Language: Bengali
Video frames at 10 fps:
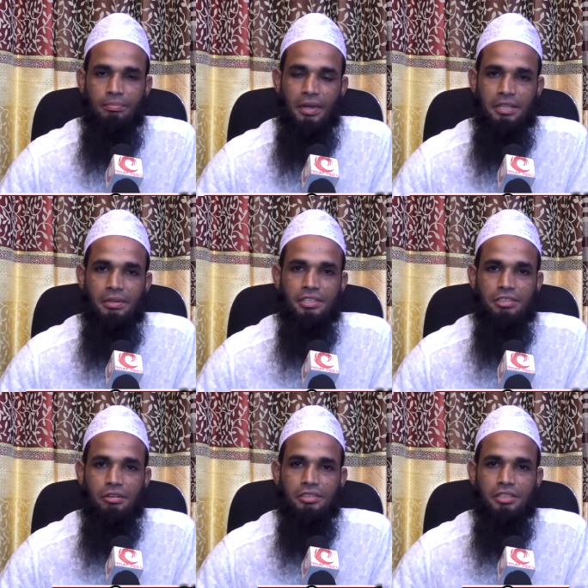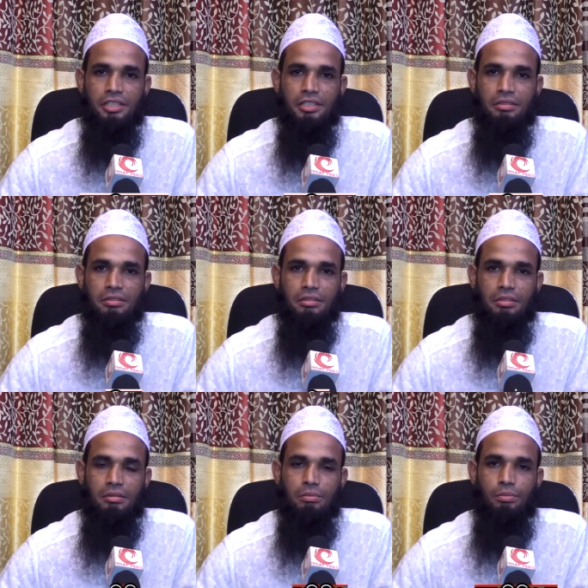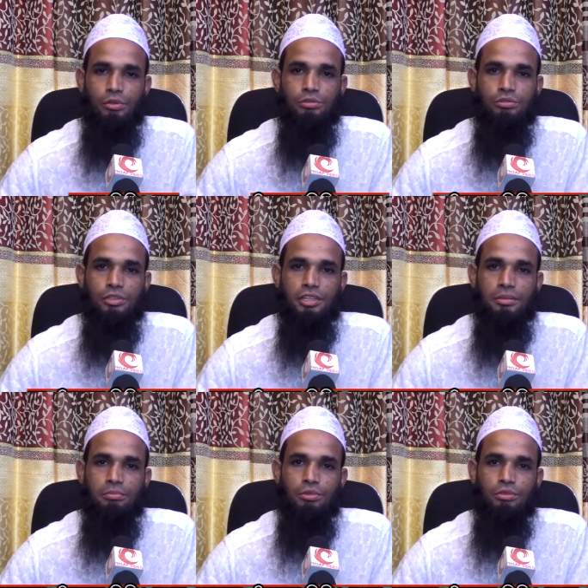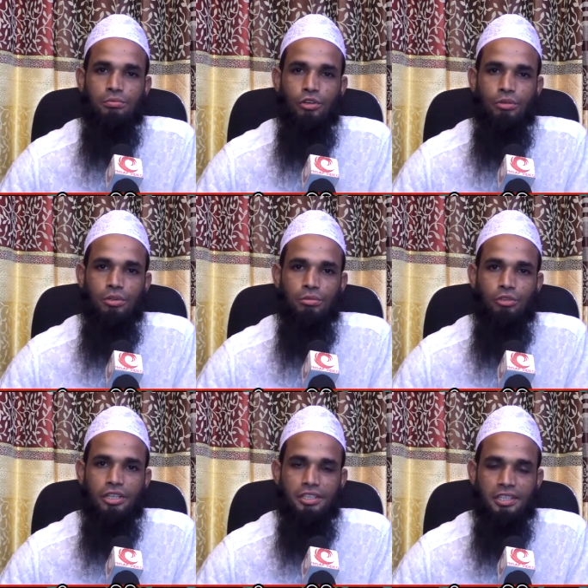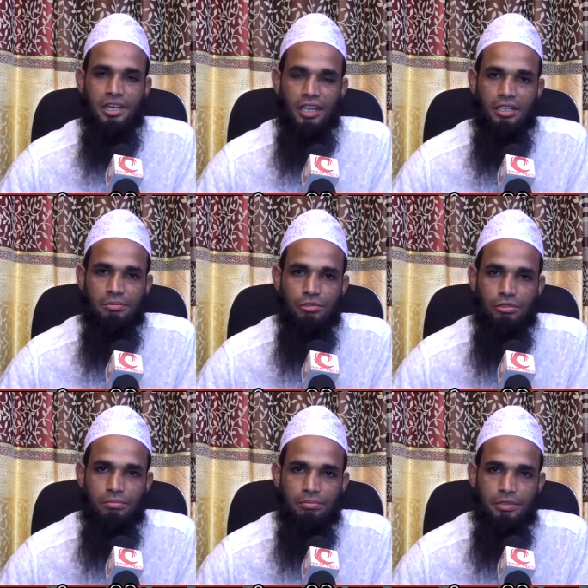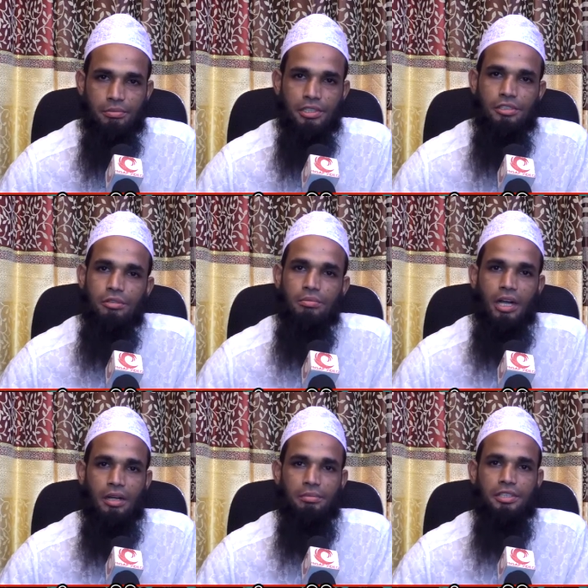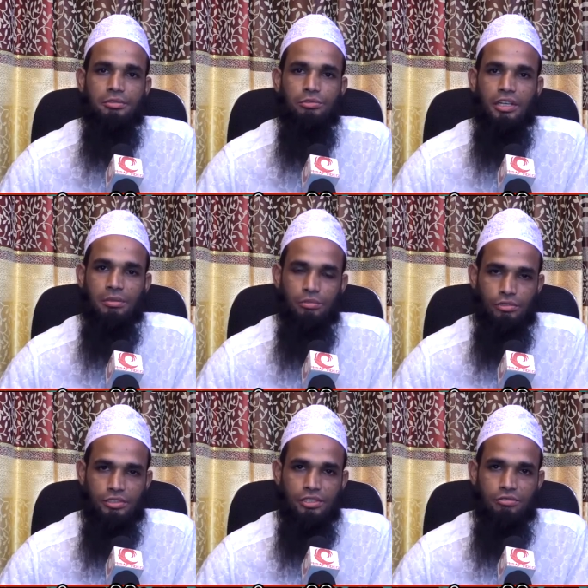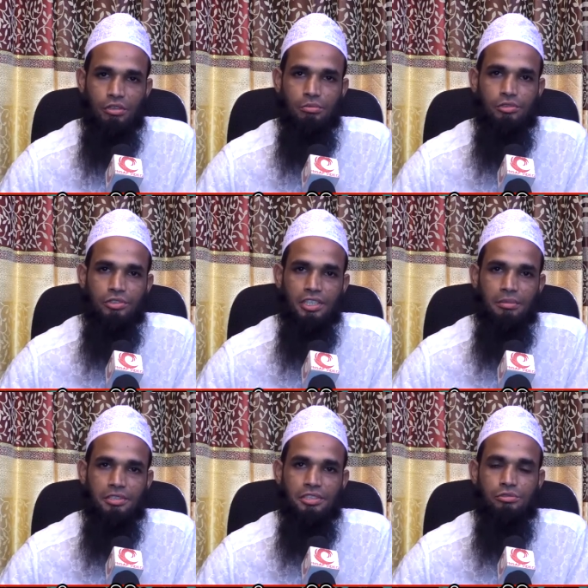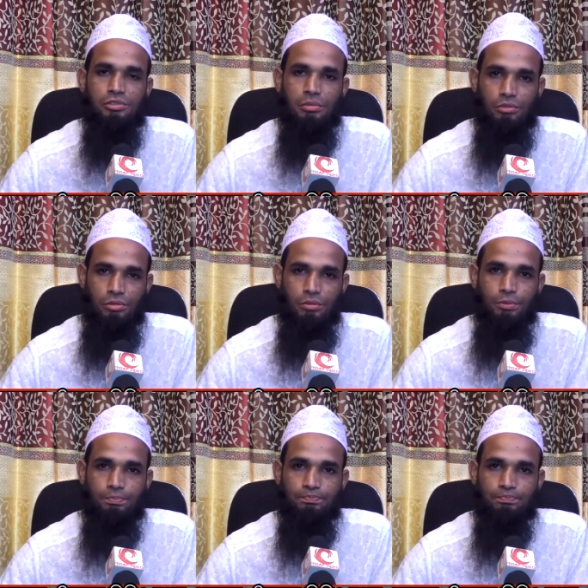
পারিভাষিক অর্থে বহুজনে বহু বড় বড় মহাক্কিক আলেমগণ বিভিন্নভাবেই উনারা বলছেন তন্মধ্যে আমি কিছুটা বলবো